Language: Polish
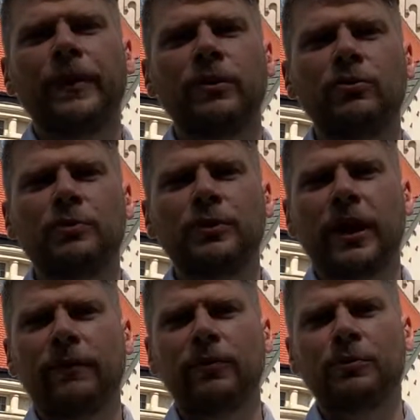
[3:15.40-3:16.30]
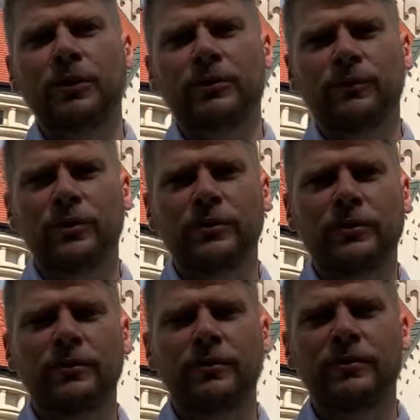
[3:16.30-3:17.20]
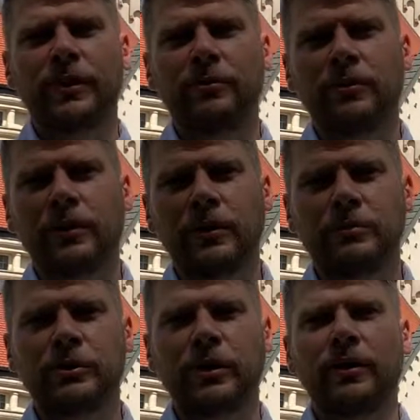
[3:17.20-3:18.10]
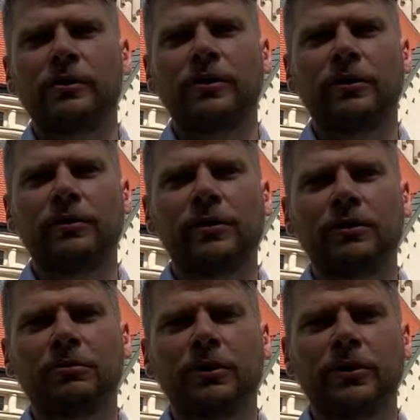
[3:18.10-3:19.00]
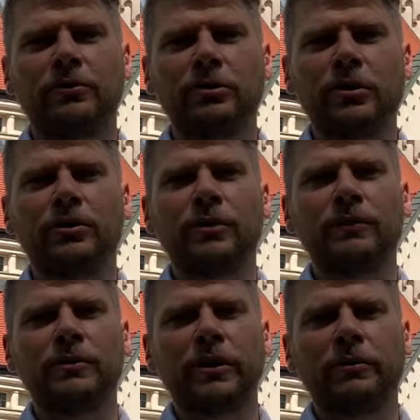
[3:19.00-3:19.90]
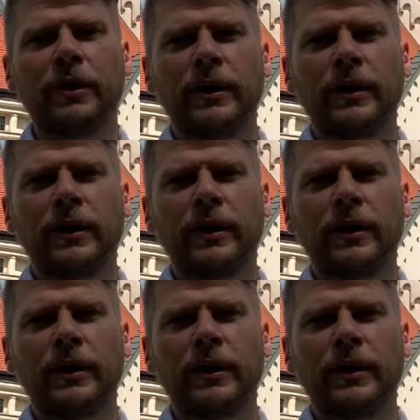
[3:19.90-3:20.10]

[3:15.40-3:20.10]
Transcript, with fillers: już dawno przez wszystkich został e, przekreślony, dla którego nikt nie widział